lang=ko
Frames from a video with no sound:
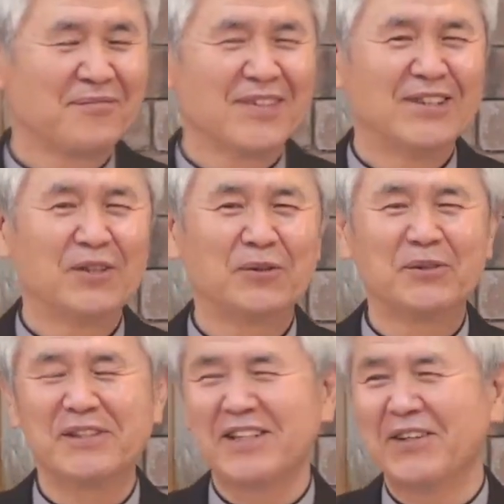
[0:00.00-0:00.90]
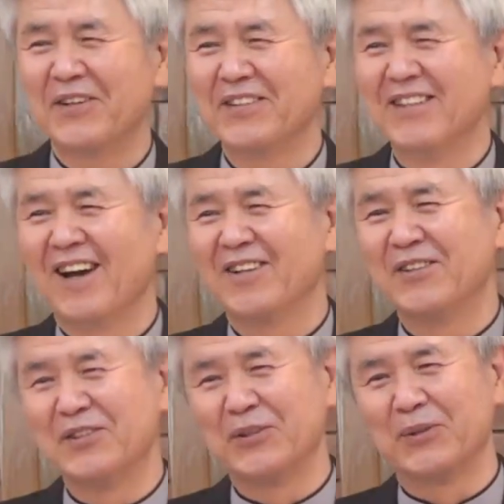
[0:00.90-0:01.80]
그것도 체력이냐 하는
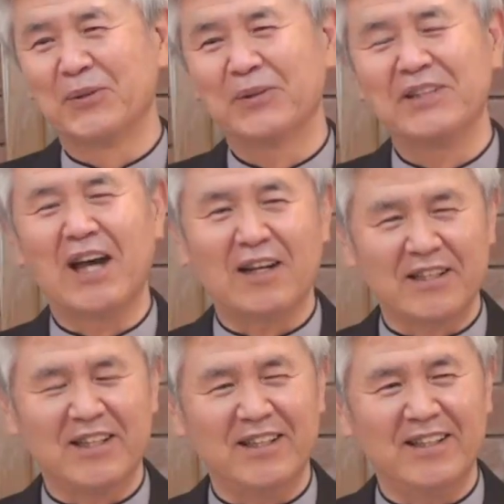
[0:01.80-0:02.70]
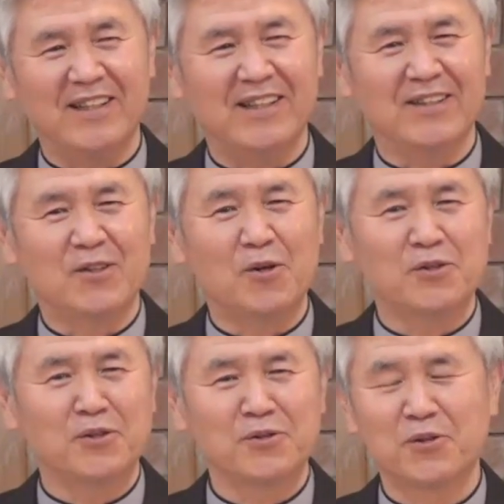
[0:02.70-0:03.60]
식으로 약해.
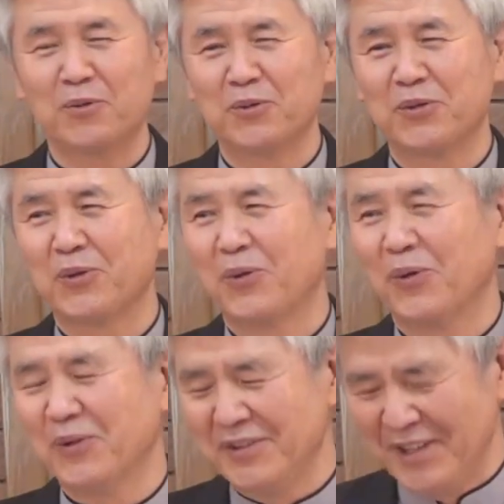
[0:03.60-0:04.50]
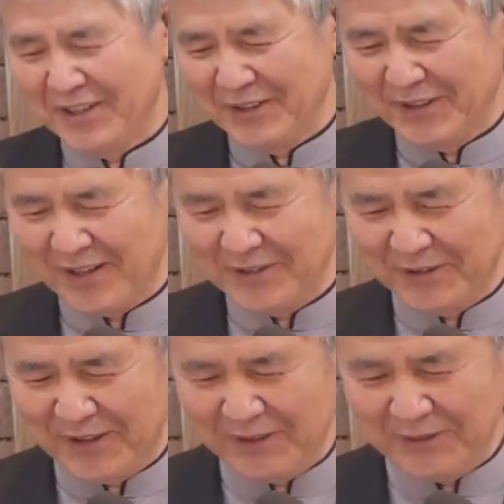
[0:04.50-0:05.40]
걱정스러운 투로 얘기를
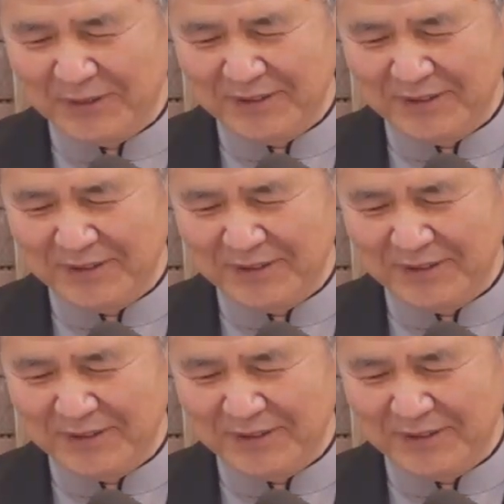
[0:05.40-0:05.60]
하더라고요.